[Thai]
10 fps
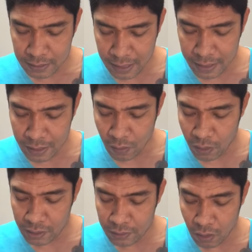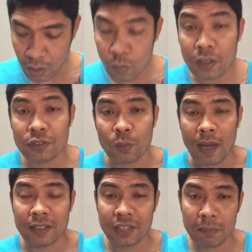นารินน้อยออ้วนสวร
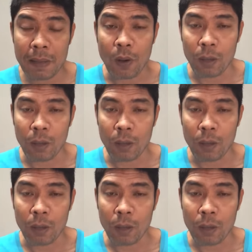รค์ซึ่งไม่พร้